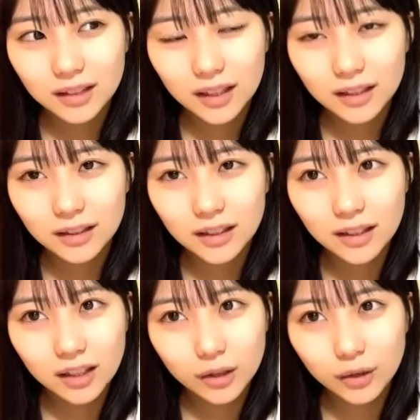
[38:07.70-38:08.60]
なんか
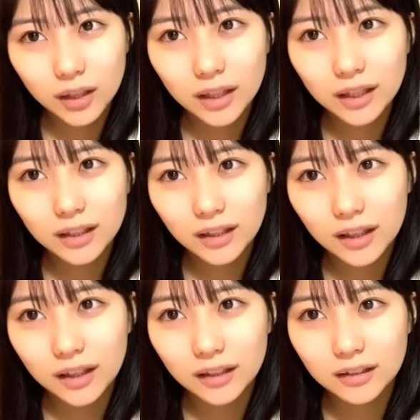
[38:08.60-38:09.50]
にんにくの入っ
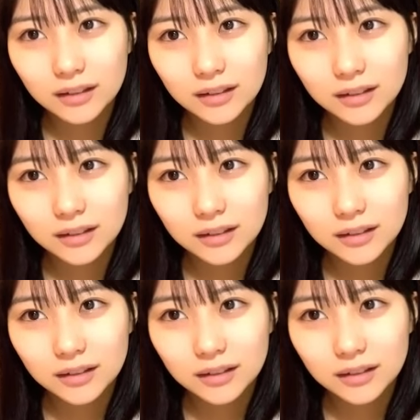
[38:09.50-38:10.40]
た
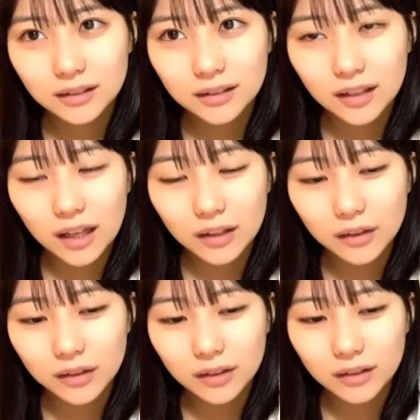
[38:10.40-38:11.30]
あ
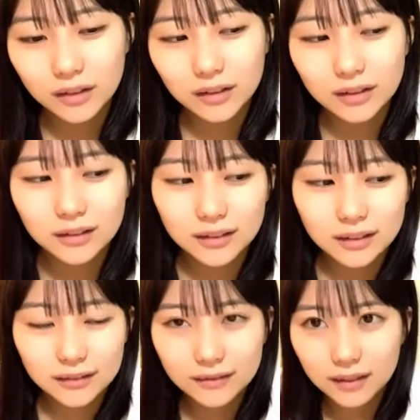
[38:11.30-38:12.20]

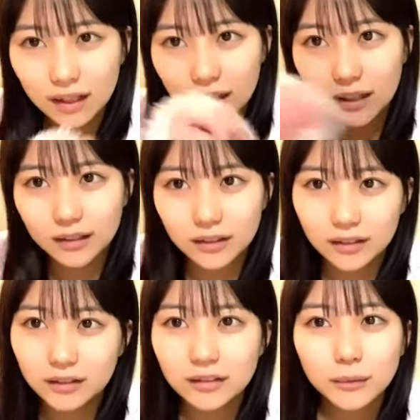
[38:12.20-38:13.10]
のー、かける
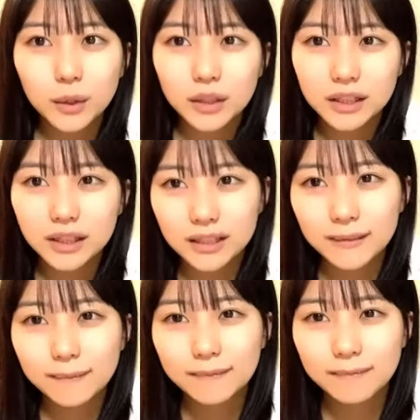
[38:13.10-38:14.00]
のも美味しい